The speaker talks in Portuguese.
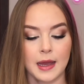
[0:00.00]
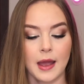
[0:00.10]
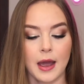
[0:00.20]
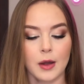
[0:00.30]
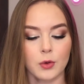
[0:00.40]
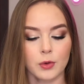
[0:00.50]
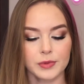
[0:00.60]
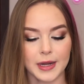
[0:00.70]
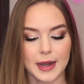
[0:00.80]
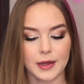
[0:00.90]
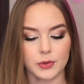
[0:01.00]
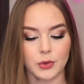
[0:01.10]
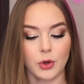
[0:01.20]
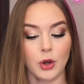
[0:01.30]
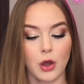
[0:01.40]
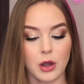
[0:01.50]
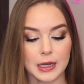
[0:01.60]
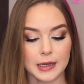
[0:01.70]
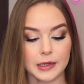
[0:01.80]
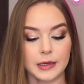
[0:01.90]
ao contrário,
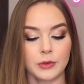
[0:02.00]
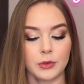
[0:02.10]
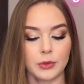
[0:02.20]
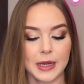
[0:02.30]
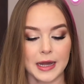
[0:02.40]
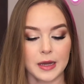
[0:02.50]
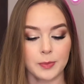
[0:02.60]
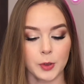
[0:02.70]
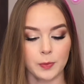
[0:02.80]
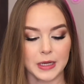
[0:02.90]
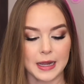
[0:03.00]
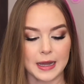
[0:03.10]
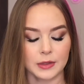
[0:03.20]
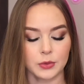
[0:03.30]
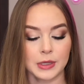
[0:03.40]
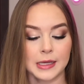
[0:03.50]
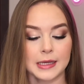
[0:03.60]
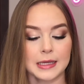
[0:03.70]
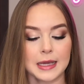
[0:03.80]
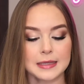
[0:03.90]
coloca no lugar apropriado
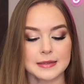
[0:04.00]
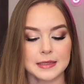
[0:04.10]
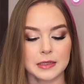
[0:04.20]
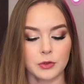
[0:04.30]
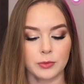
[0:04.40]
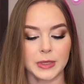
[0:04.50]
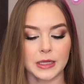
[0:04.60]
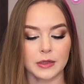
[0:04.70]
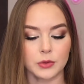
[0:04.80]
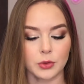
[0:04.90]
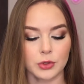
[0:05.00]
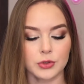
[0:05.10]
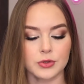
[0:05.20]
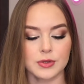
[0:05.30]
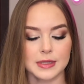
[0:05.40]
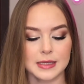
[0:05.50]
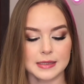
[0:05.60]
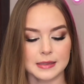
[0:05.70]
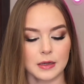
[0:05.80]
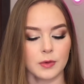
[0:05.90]
e assim ilumina todos os que
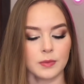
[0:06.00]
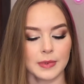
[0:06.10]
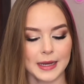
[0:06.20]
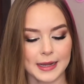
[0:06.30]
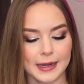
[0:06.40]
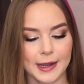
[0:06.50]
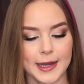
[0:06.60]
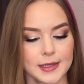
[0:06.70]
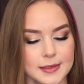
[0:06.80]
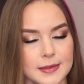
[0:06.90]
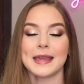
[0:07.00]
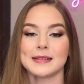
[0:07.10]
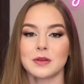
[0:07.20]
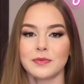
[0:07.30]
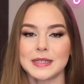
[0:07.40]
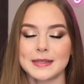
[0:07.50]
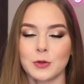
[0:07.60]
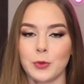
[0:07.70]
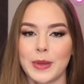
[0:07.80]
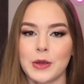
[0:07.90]
estão na casa. Esse é um
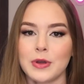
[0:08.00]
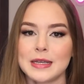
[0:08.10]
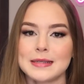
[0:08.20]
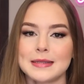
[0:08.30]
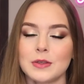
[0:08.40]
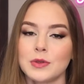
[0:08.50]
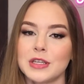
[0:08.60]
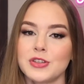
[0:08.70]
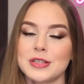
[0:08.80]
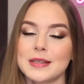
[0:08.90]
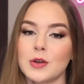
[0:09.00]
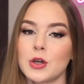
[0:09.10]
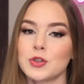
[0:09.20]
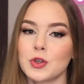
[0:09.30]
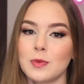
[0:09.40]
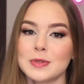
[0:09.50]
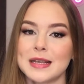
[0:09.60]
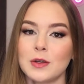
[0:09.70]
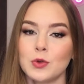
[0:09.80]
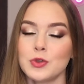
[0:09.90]
versículo bem conhecido que diz que nós somos
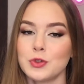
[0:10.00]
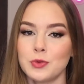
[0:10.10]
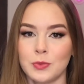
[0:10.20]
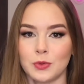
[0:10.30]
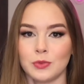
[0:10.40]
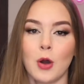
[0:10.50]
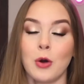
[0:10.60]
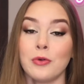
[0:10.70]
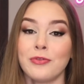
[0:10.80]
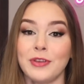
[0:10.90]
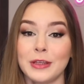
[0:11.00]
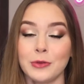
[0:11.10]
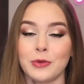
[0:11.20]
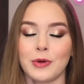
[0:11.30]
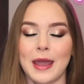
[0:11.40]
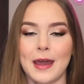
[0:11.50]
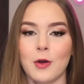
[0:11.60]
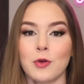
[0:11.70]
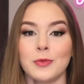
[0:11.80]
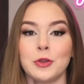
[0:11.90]
a luz do mundo. Ouvindo é
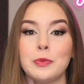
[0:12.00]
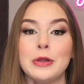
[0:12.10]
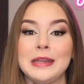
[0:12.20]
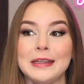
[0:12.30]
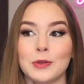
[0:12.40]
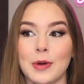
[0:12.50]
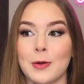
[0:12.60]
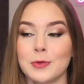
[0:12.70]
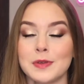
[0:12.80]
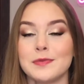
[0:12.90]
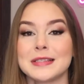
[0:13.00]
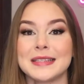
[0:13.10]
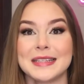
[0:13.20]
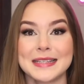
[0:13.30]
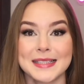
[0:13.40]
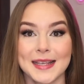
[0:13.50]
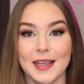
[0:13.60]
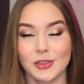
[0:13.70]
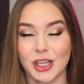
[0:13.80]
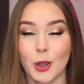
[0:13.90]
algo muito bonito, algo que você
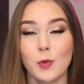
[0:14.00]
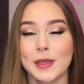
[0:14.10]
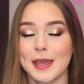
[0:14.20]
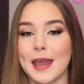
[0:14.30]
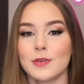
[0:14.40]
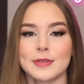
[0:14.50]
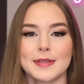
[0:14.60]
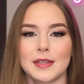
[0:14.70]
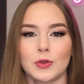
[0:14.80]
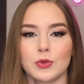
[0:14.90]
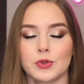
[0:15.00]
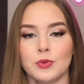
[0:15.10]
deseja, eu quero ser a luz do